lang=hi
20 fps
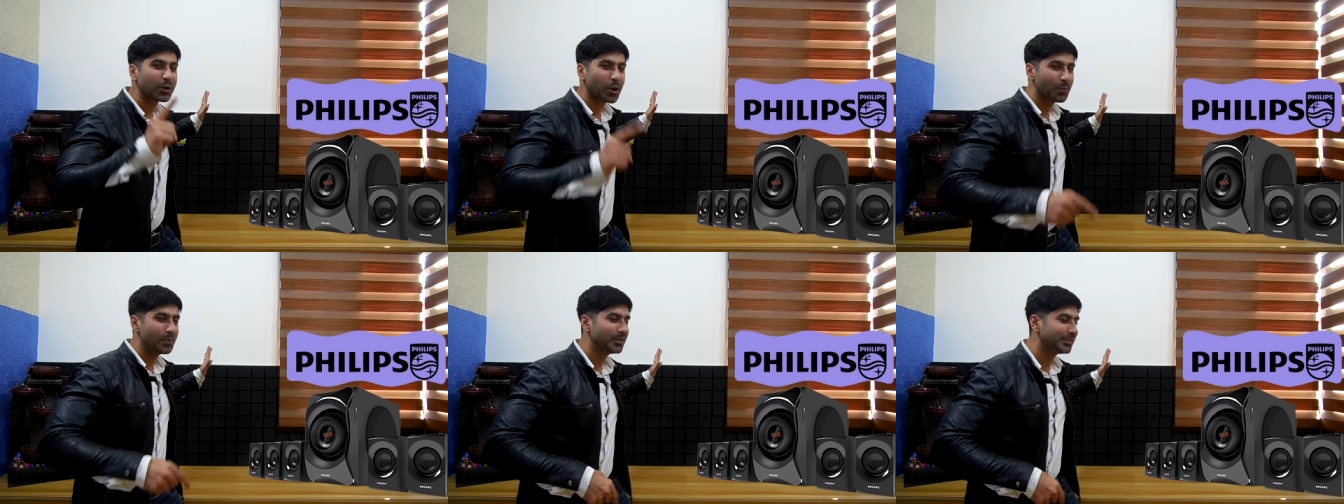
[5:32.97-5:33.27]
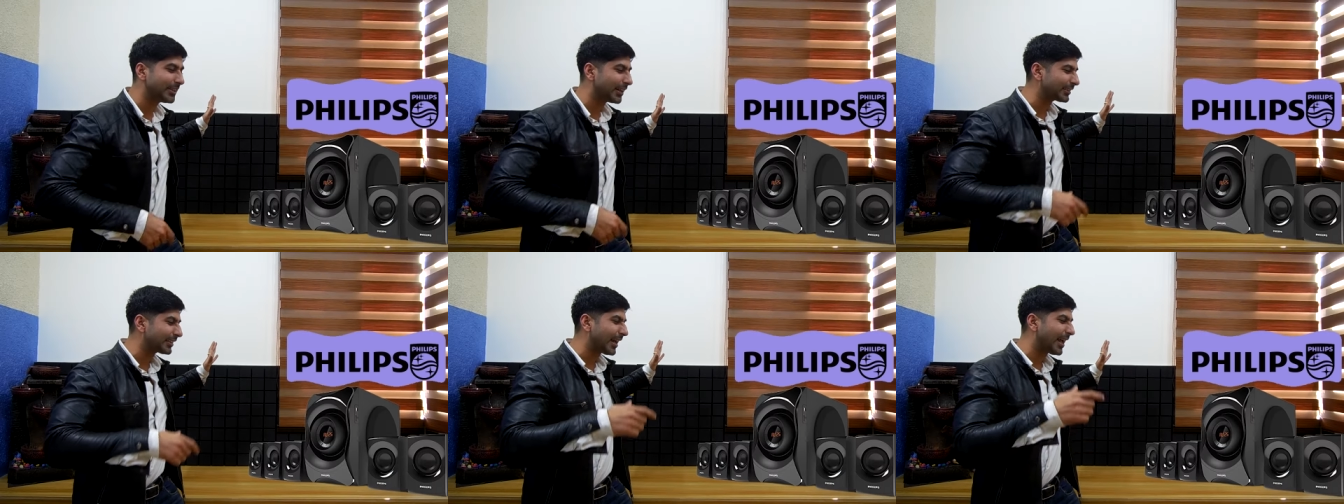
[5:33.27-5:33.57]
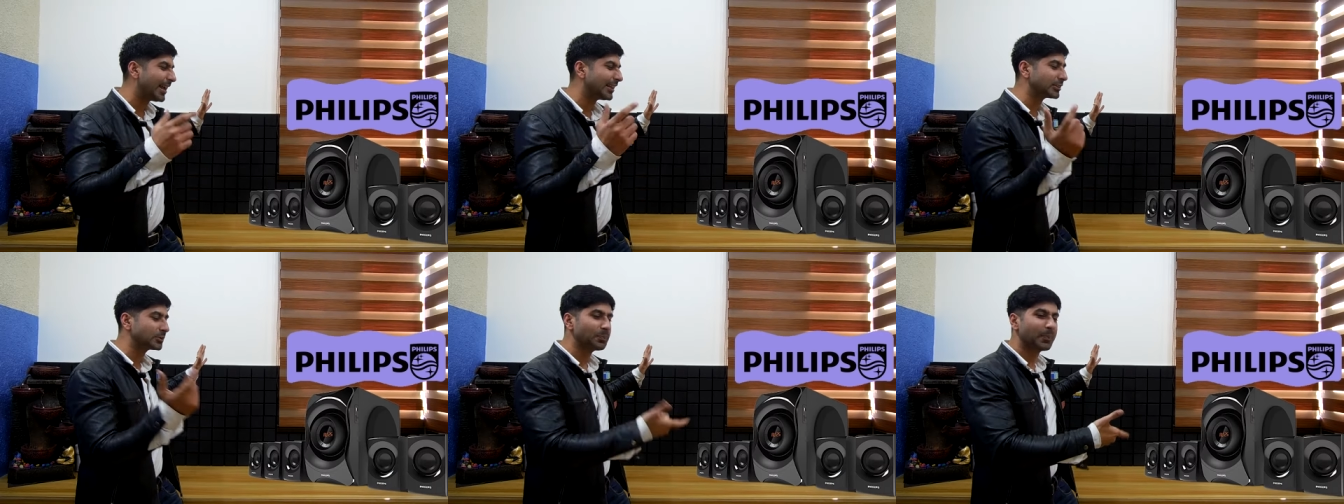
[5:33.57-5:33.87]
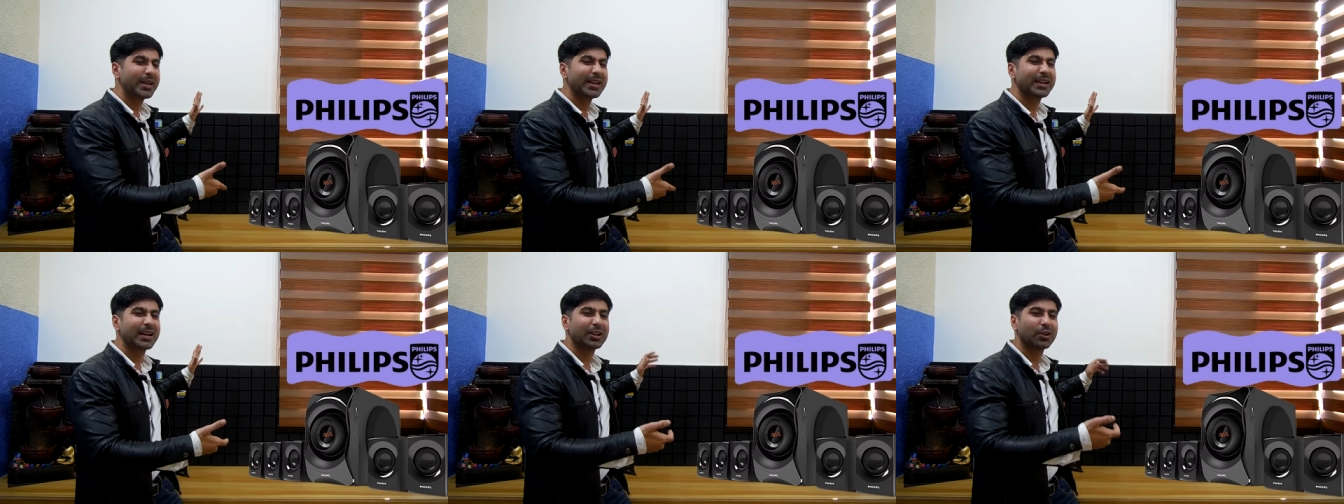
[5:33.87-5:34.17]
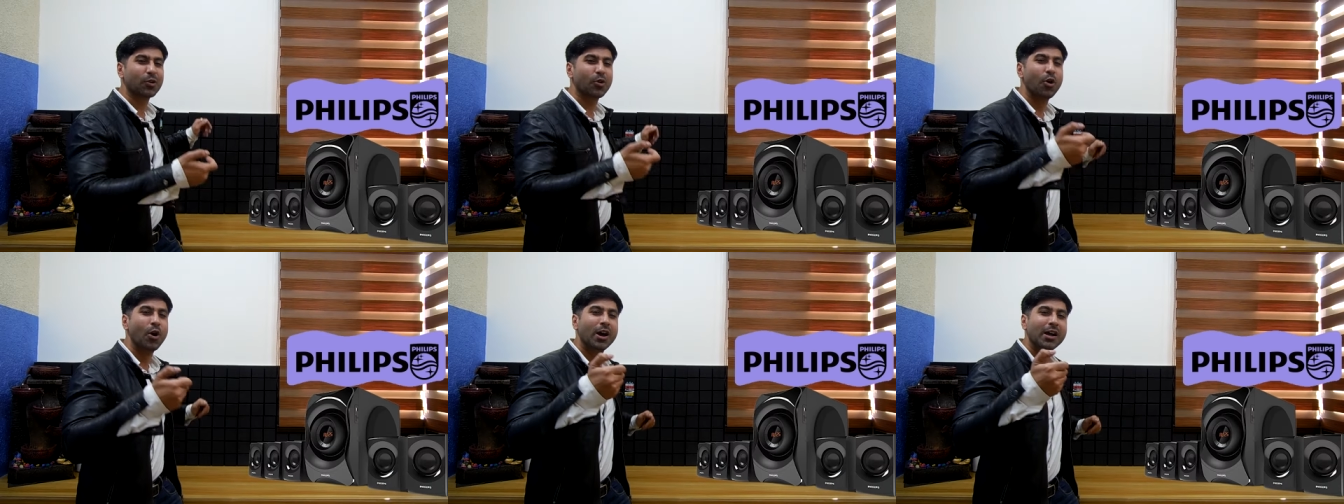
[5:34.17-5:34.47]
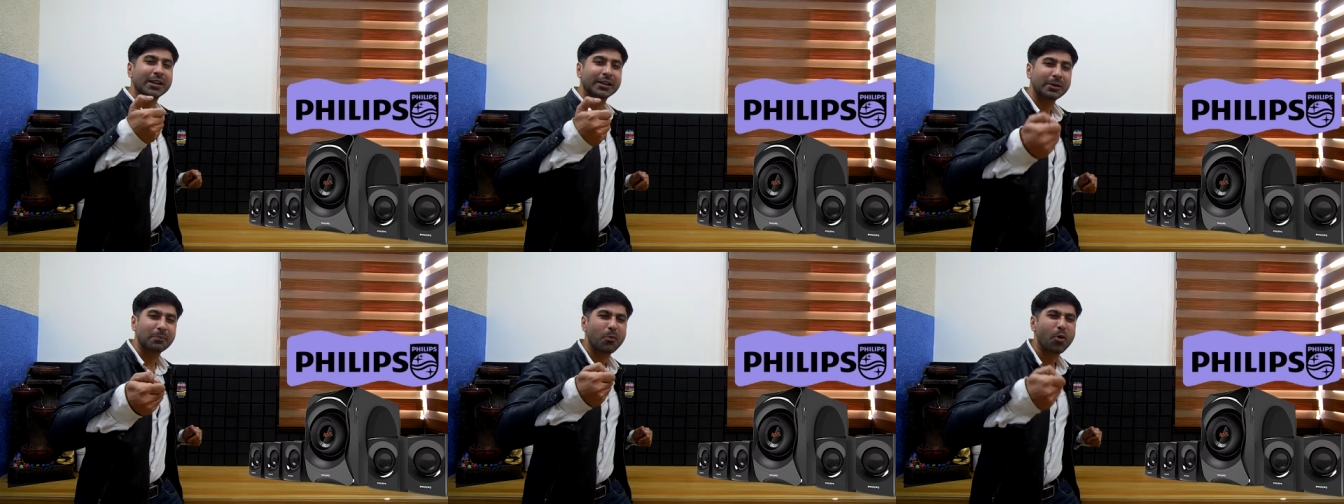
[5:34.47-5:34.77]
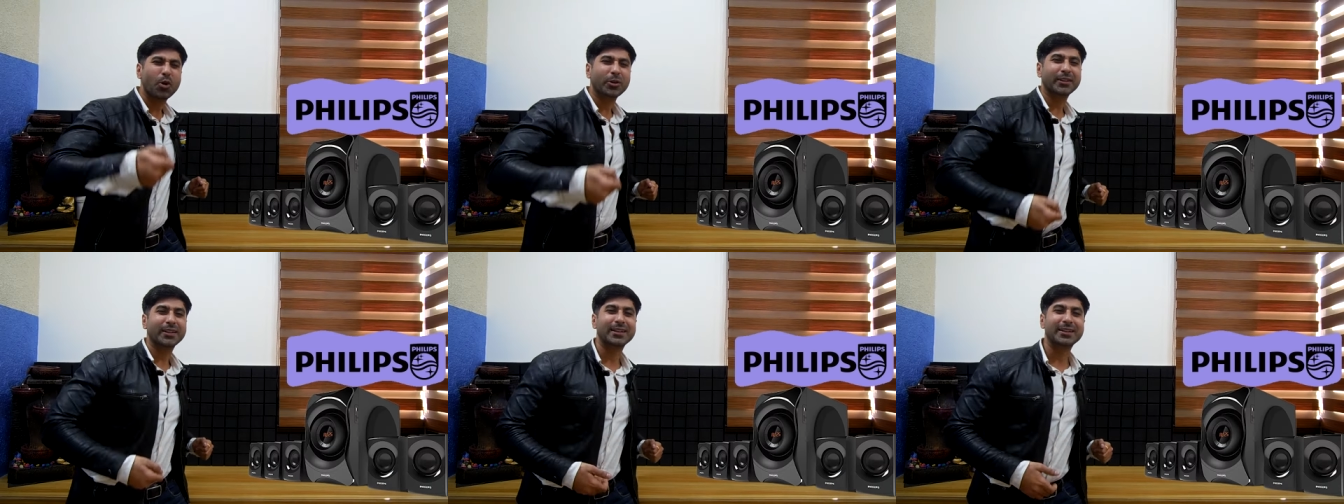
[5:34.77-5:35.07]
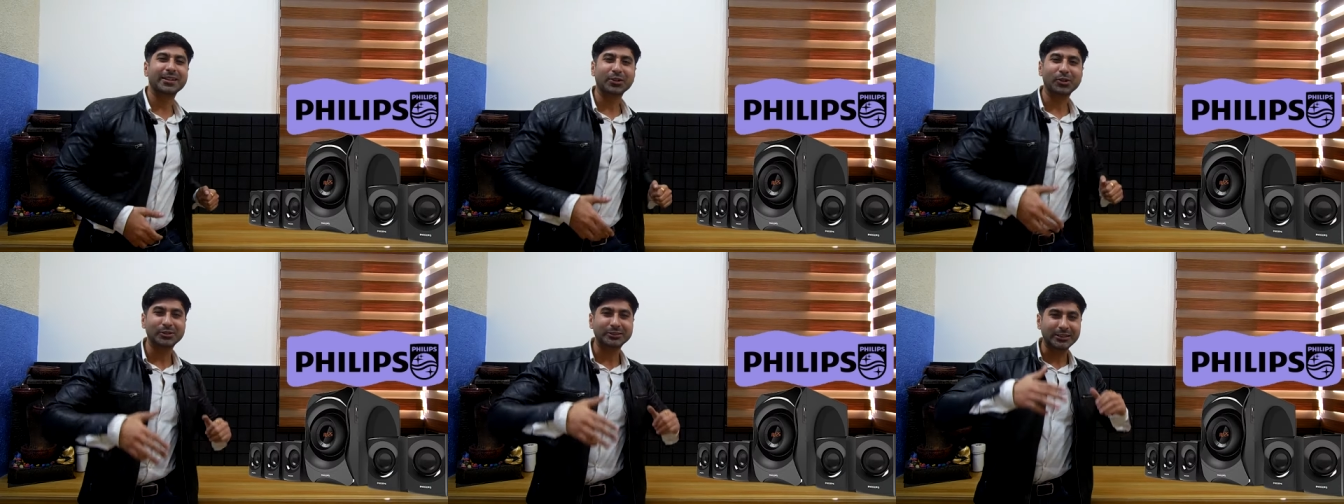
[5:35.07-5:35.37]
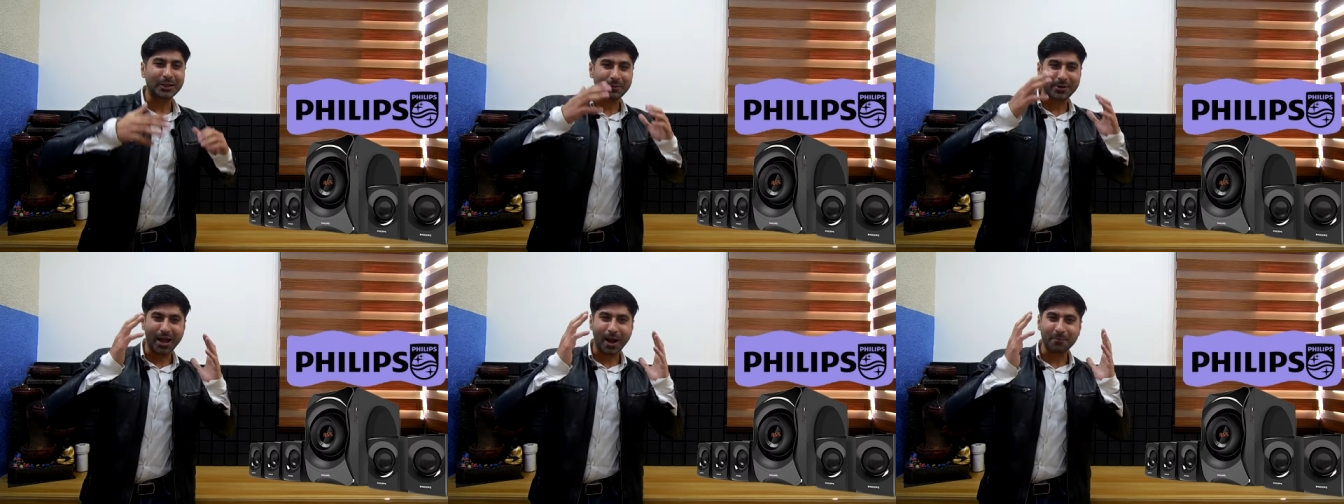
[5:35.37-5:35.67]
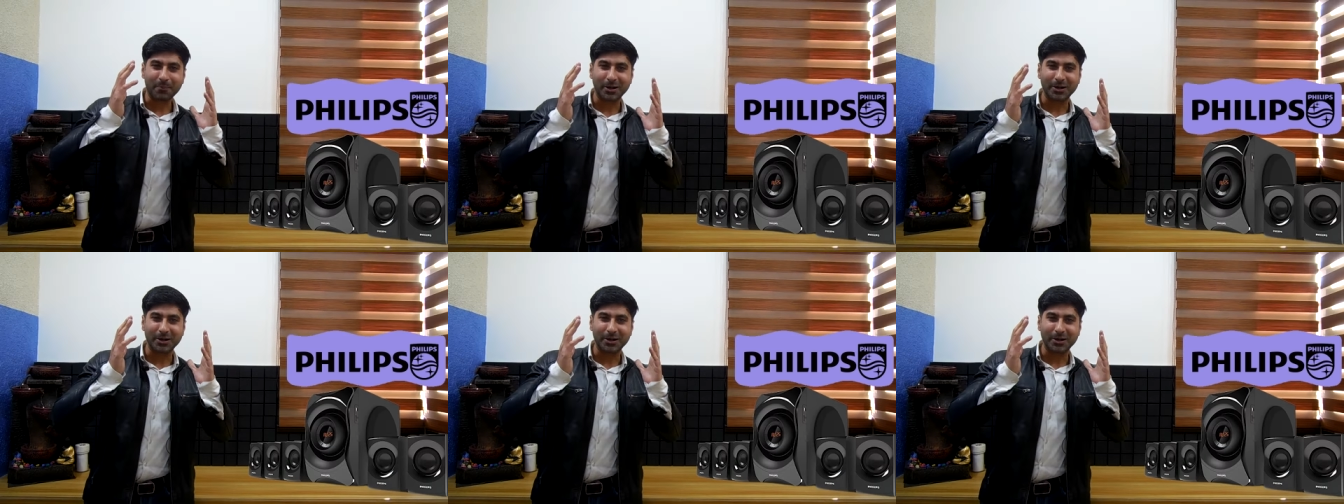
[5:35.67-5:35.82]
देखने को मिल जाता है स्पीकर को रिमोट कंट्रोल से भी